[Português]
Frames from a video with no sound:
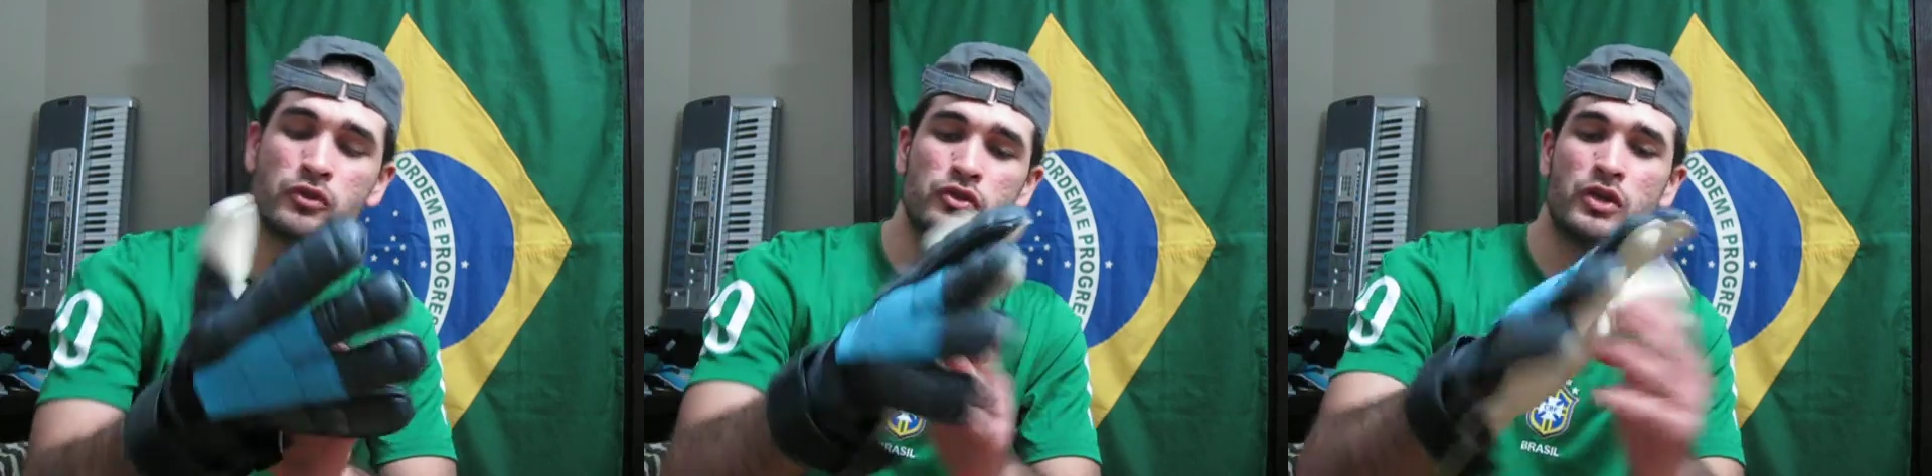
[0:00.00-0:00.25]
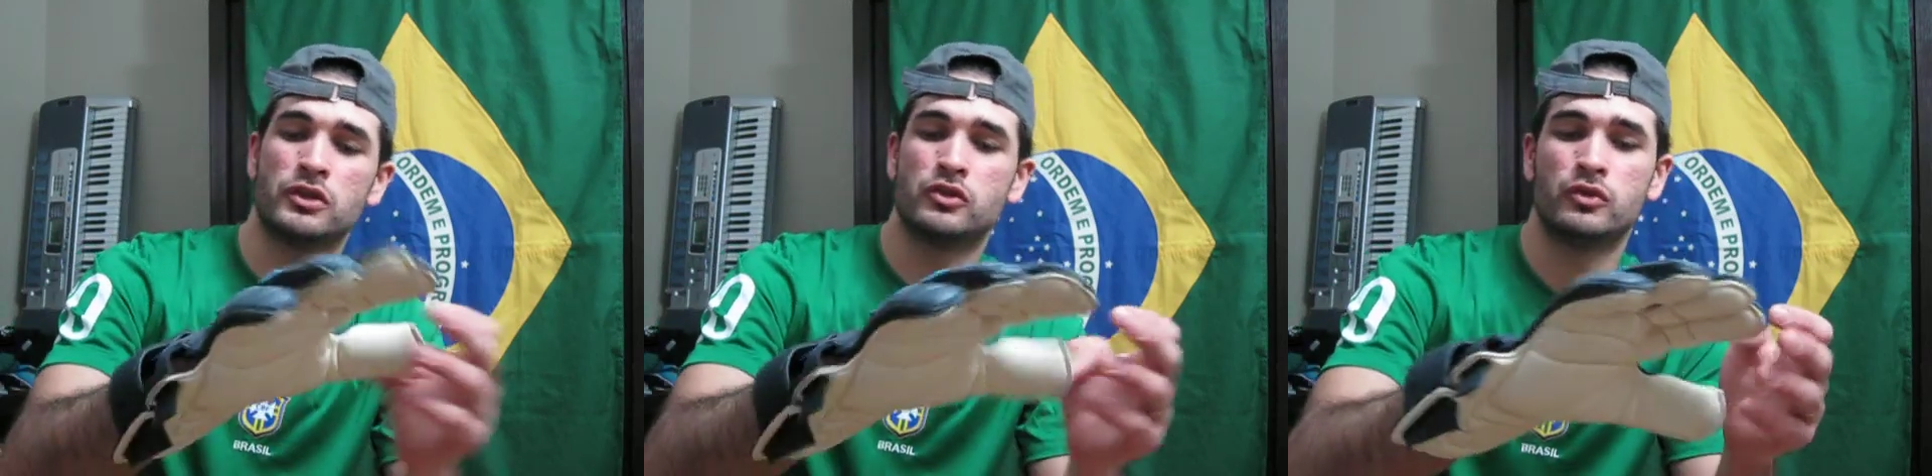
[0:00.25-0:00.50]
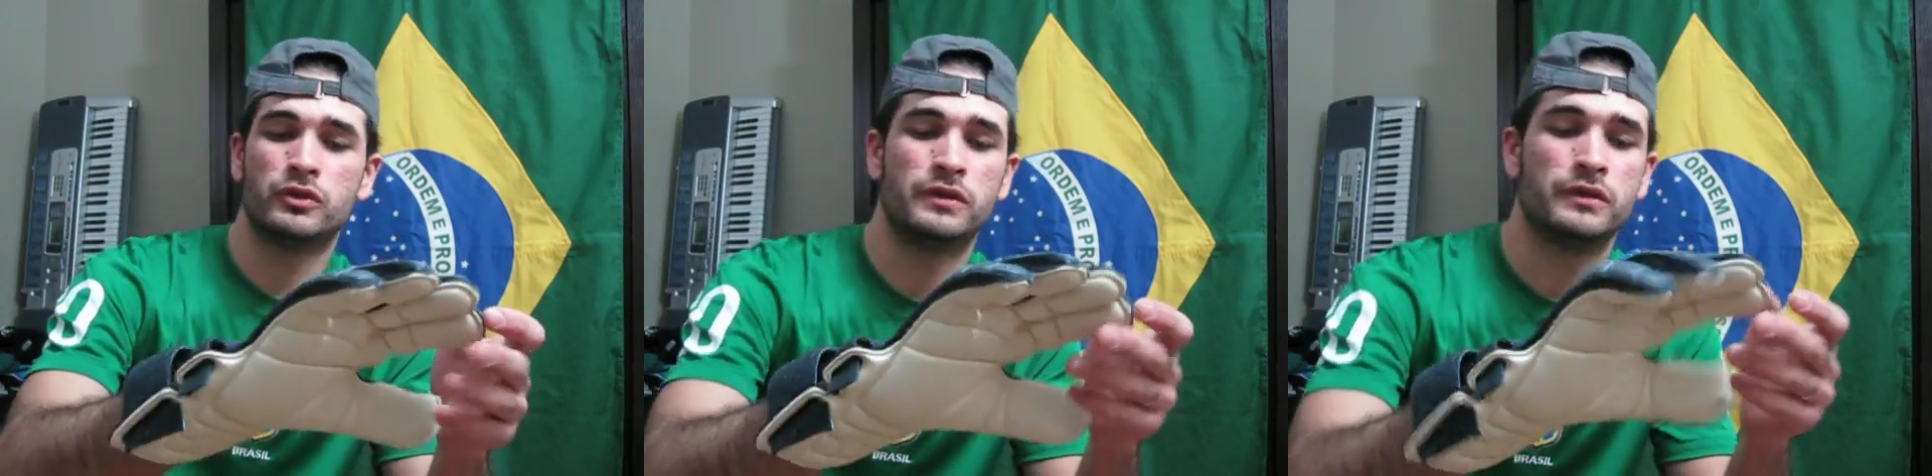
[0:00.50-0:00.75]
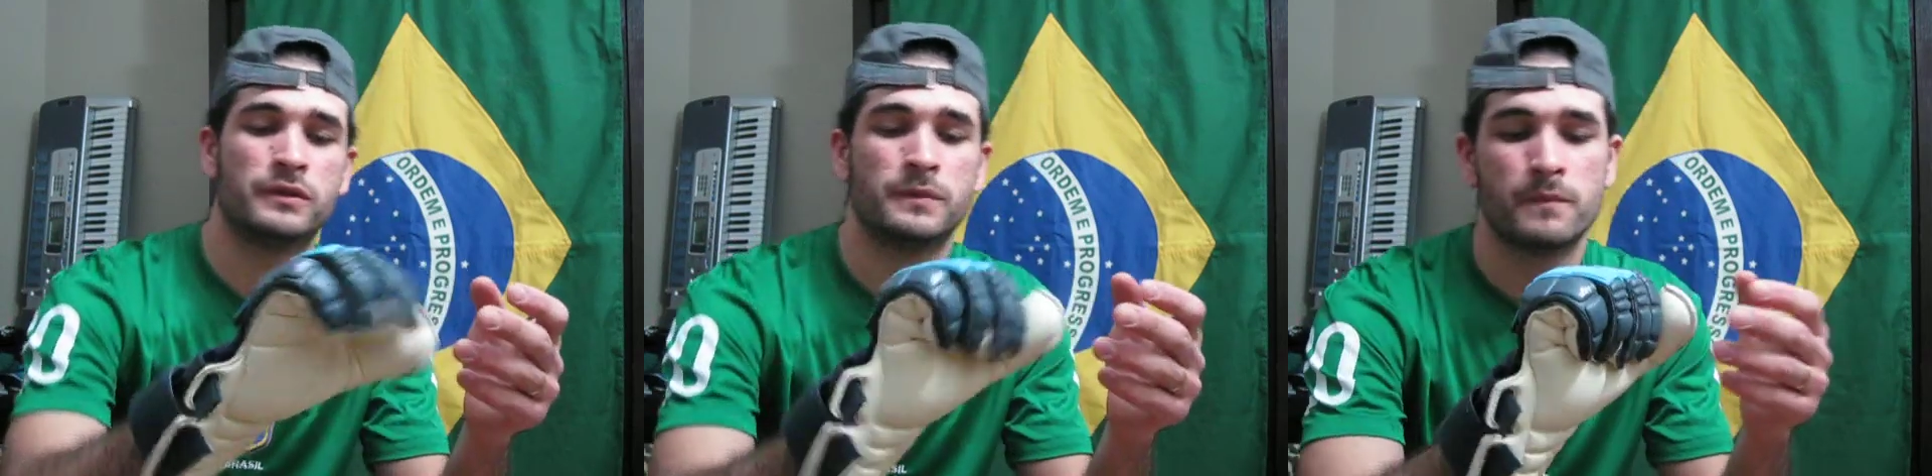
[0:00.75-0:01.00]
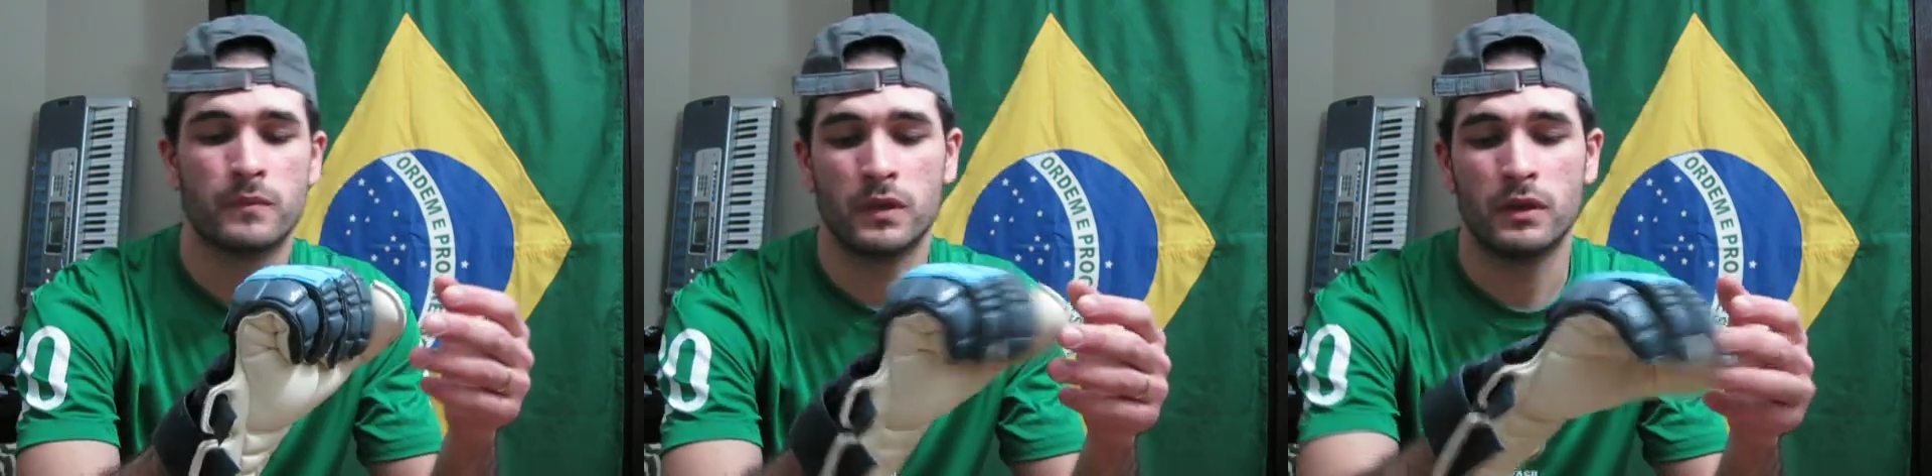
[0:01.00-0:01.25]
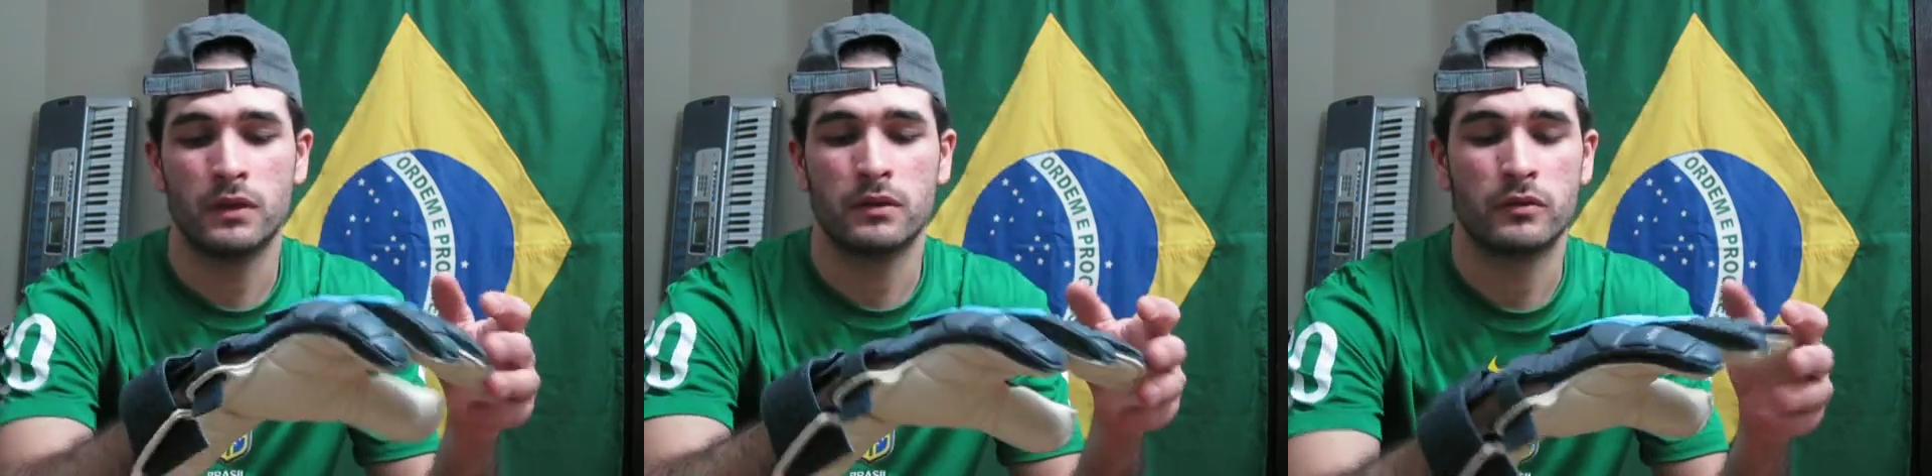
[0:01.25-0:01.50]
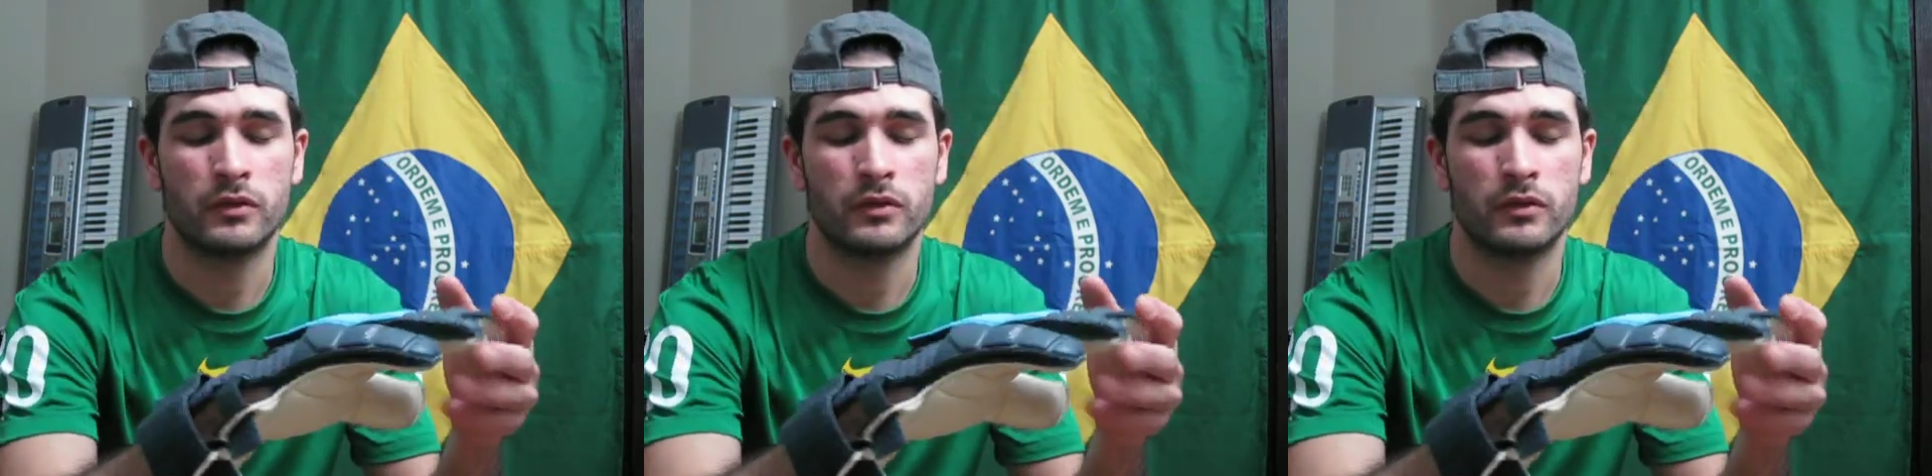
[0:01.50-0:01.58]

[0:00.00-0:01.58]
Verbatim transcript: os ajustes, né?